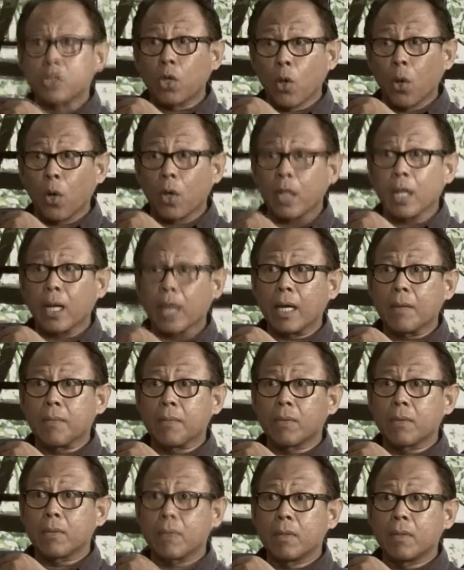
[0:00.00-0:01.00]
โทษนะครับ
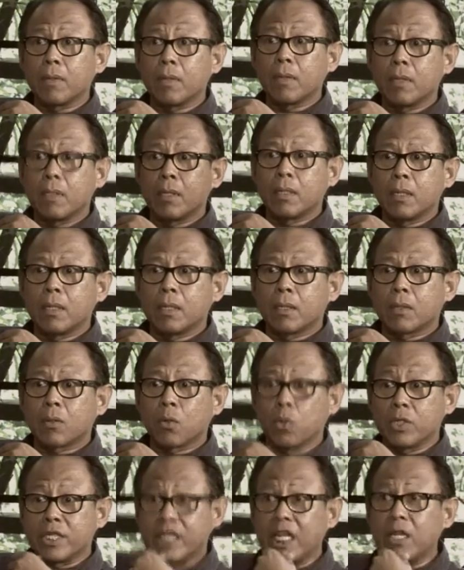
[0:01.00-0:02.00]
ครับครับ คุ
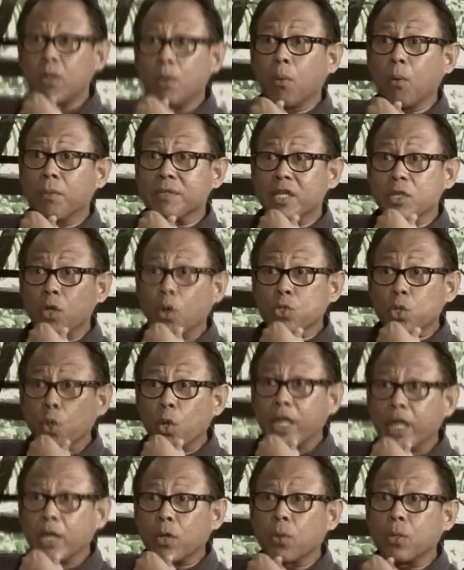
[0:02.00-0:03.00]
ณคิดว่าผมจะยกโทษ
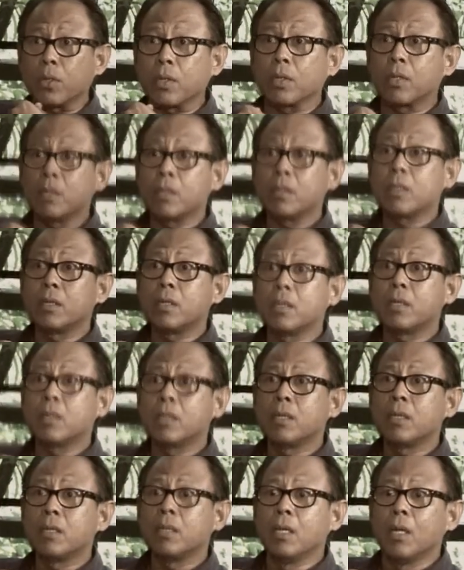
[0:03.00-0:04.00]
ให้คุณ
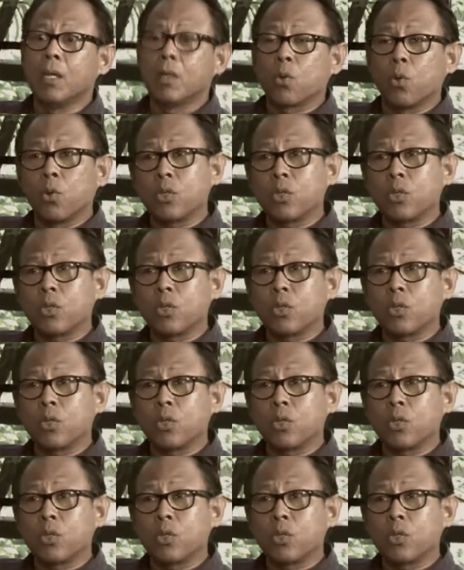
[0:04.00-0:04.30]
ฮะ คุ